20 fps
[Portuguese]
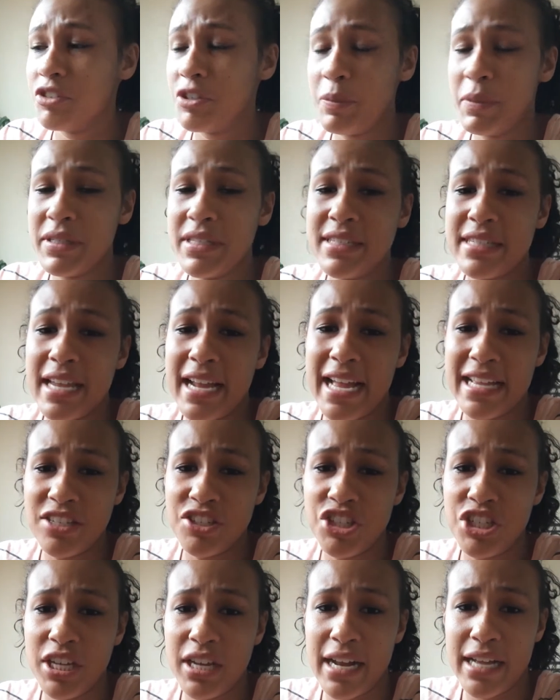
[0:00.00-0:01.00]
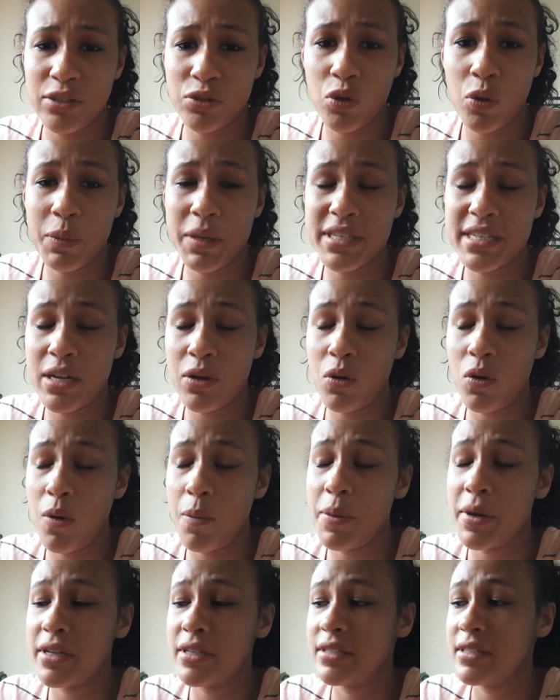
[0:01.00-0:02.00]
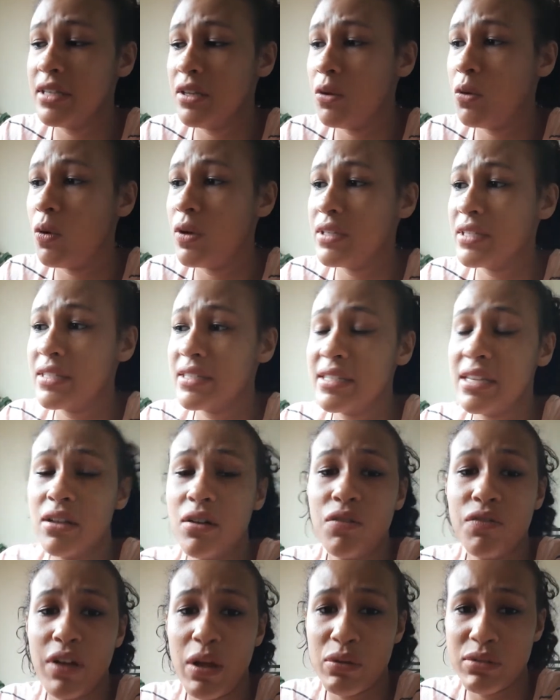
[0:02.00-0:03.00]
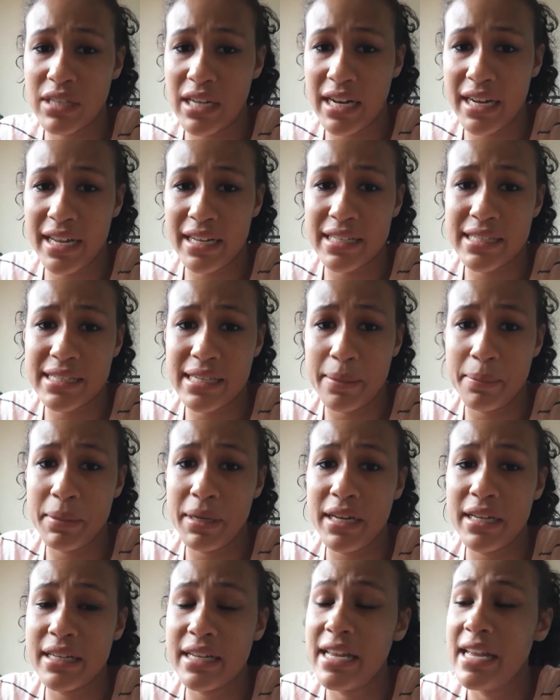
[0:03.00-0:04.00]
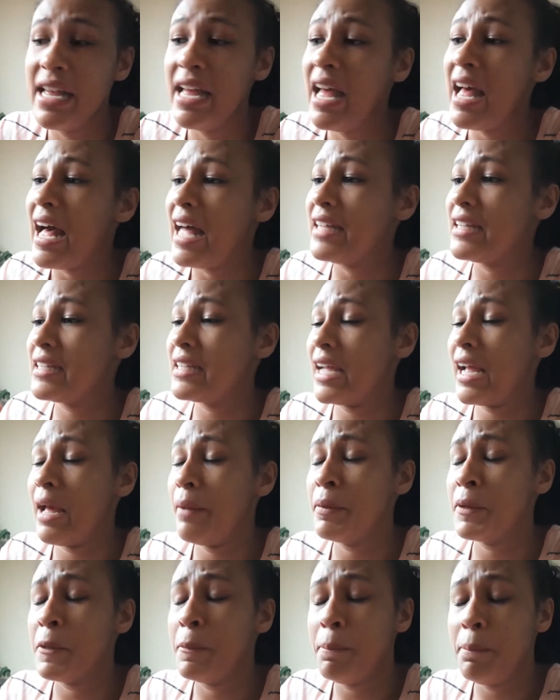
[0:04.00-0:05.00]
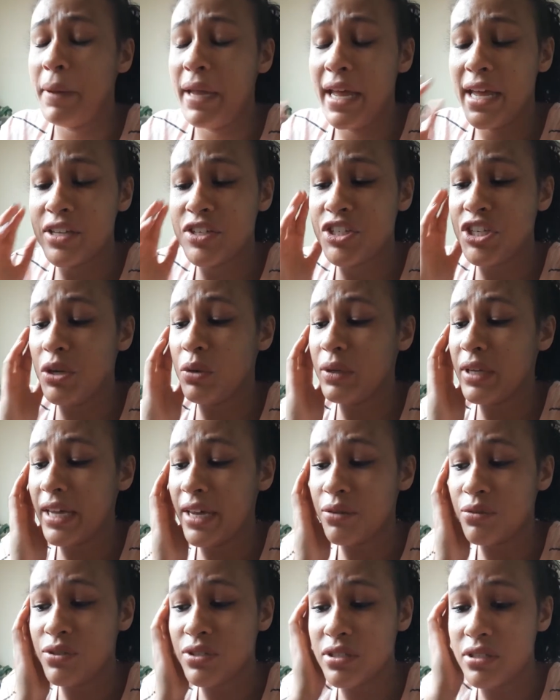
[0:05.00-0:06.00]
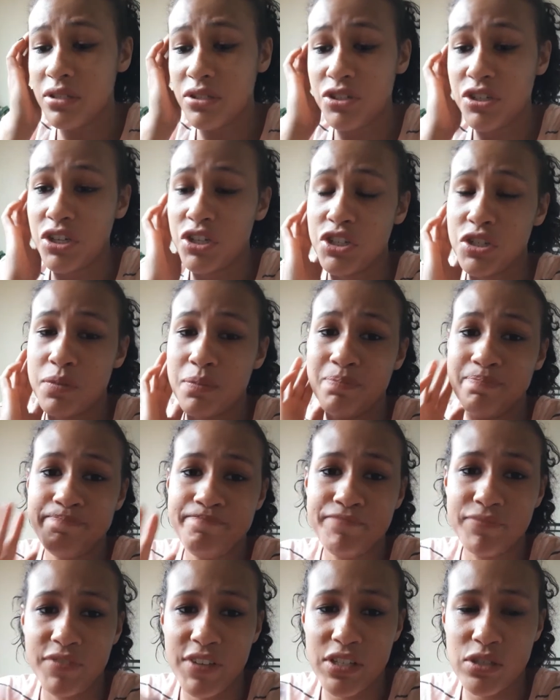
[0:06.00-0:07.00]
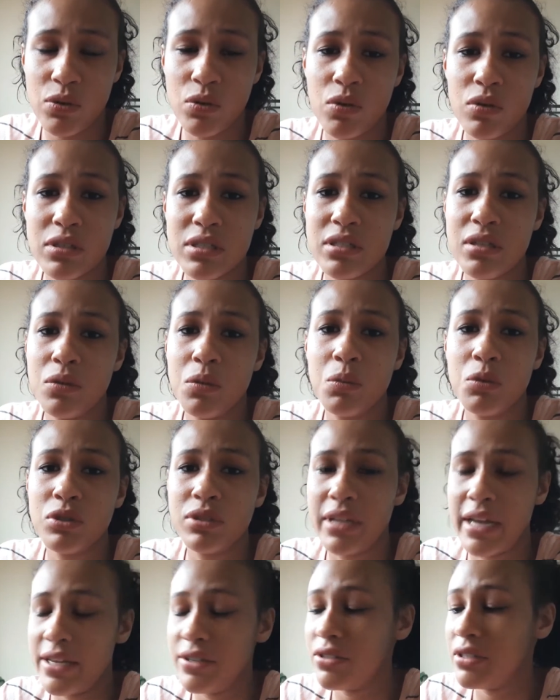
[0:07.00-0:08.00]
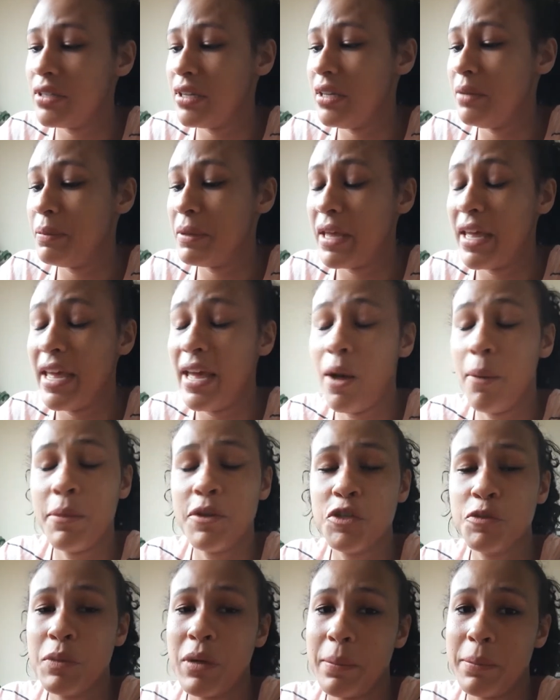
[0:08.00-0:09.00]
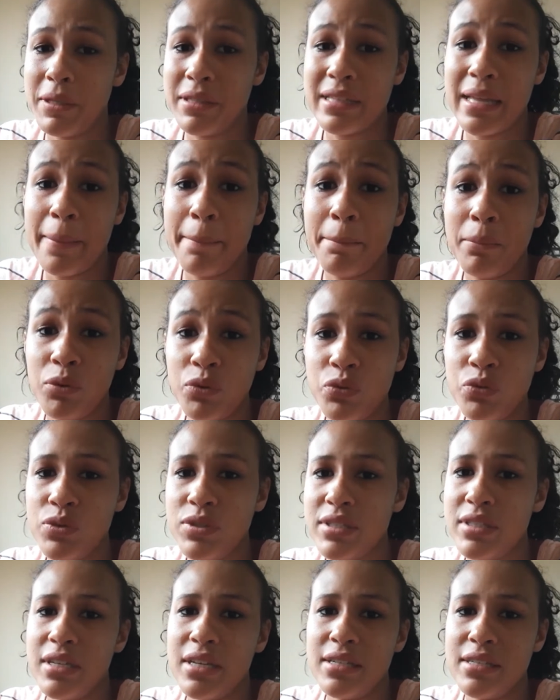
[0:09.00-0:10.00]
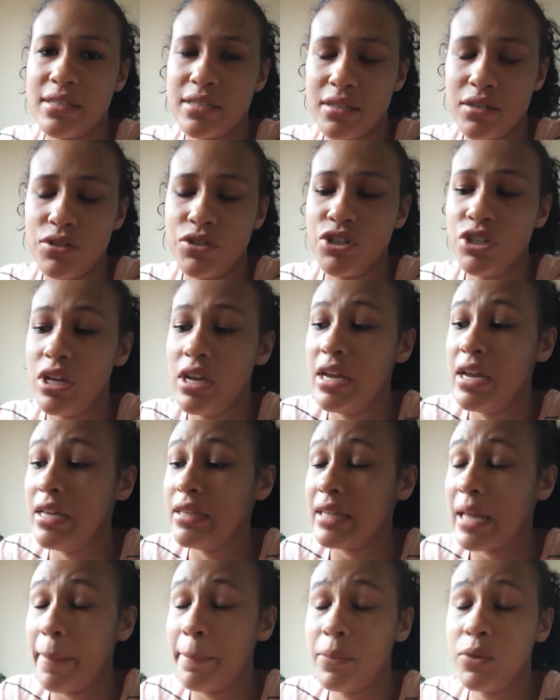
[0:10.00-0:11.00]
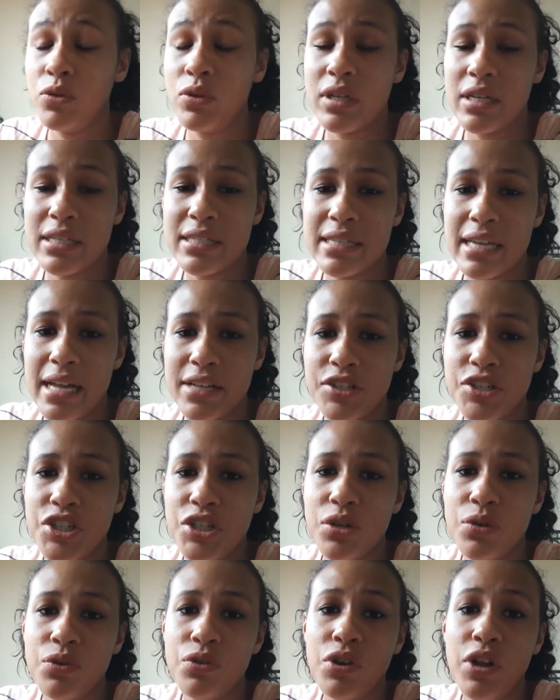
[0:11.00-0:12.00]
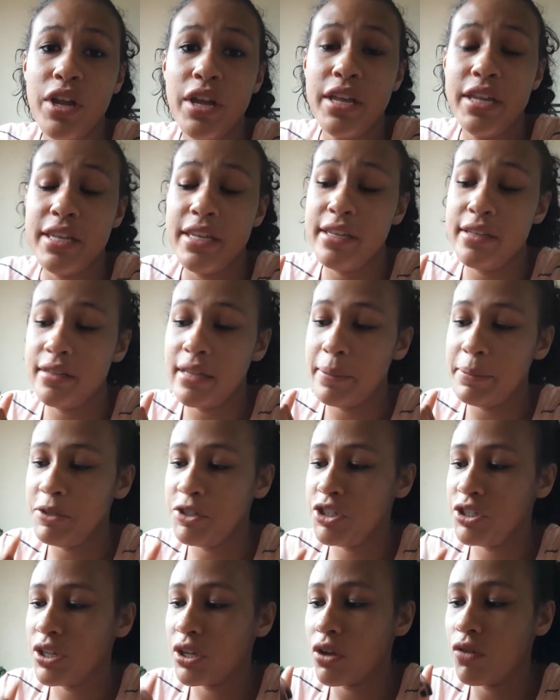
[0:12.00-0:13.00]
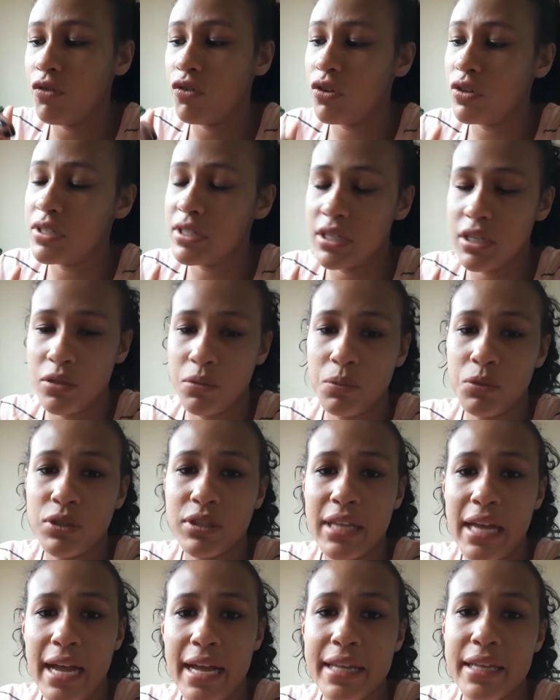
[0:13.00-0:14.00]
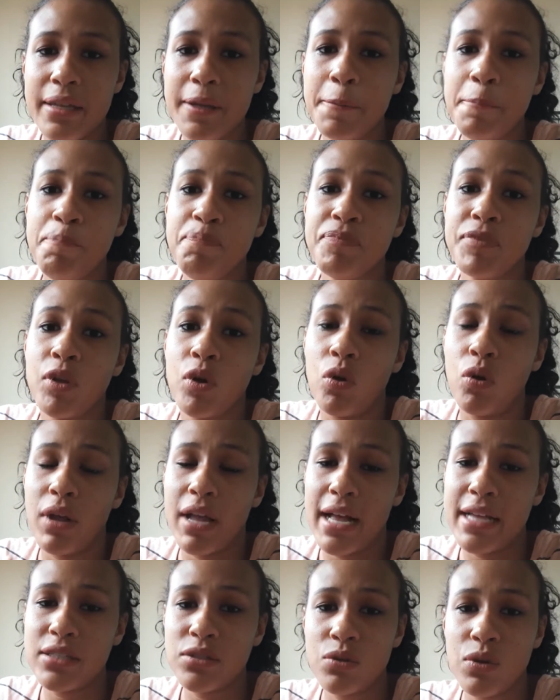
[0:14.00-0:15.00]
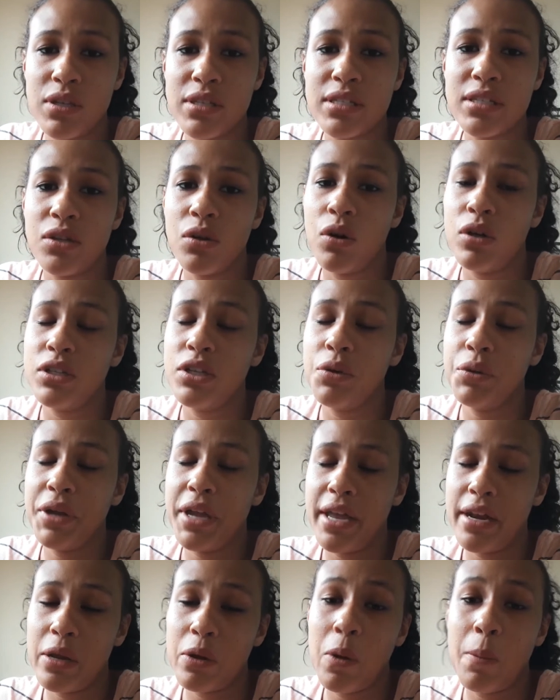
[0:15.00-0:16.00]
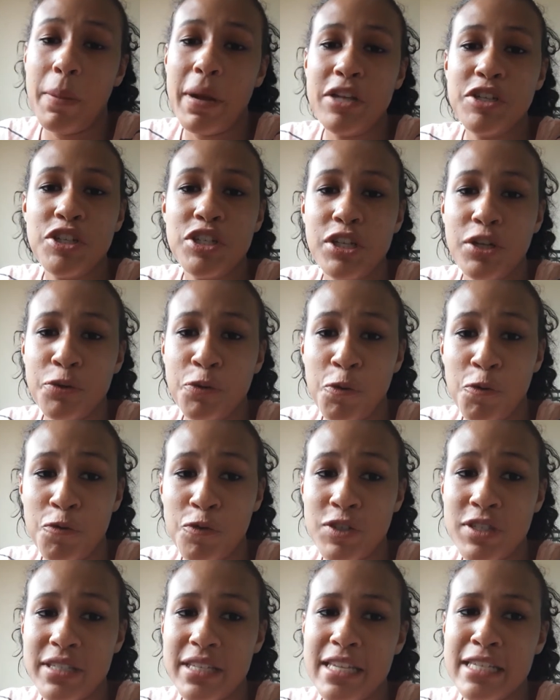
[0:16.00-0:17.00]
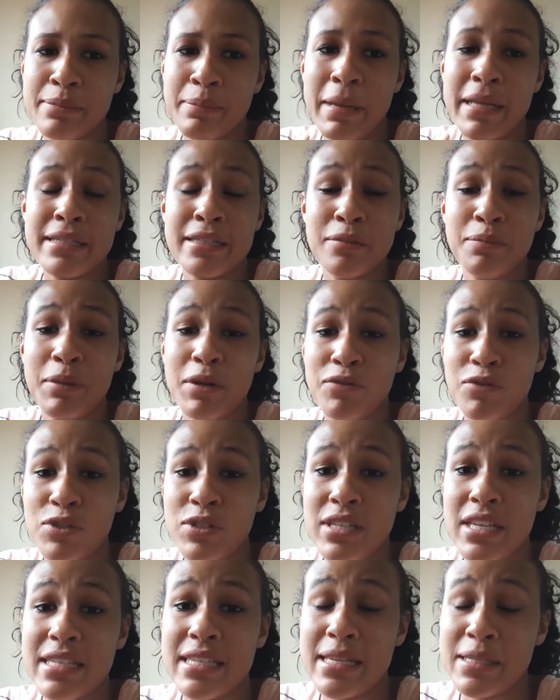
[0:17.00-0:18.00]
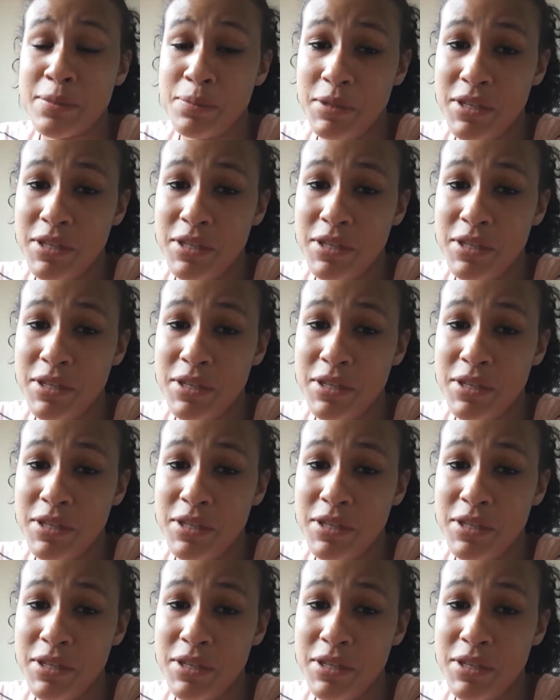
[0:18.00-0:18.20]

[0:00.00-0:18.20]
Tipo assim, você gasta dinheiro à toa, que você compra assim, coisas que você não vai usar naquela semana, às vezes acaba que perde. E eu quero sim, gente, ver se eu consigo mudar isso daí, porque realmente para mim tá muito estressante, tá muito cansativo. E na medida que eu vou conseguir mudar aí, colocar as coisas em ordem, eu quero ir compartilhando com vocês, passando para vocês as